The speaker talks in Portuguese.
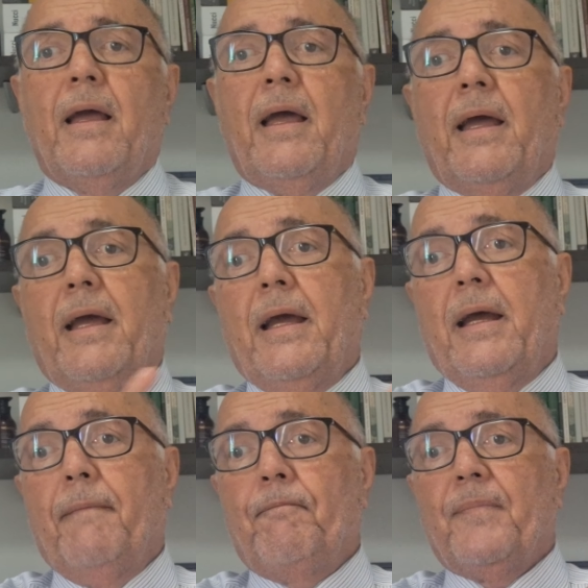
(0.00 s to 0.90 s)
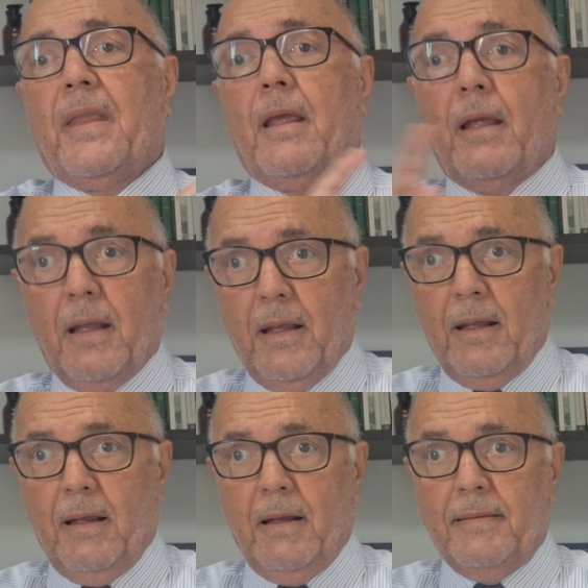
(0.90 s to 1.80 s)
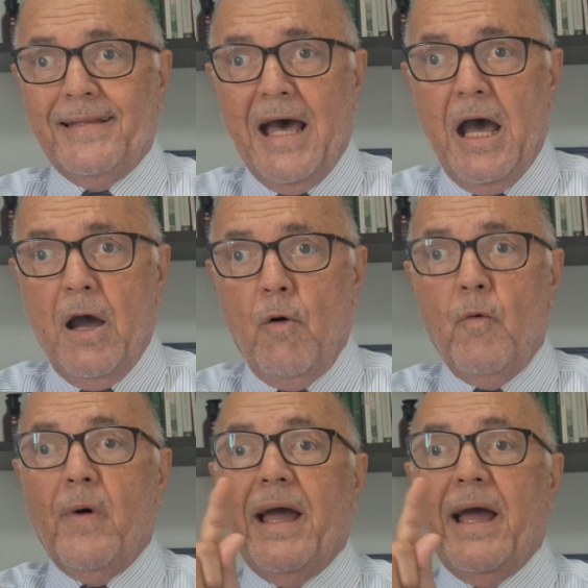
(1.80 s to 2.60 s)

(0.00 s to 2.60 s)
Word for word: É não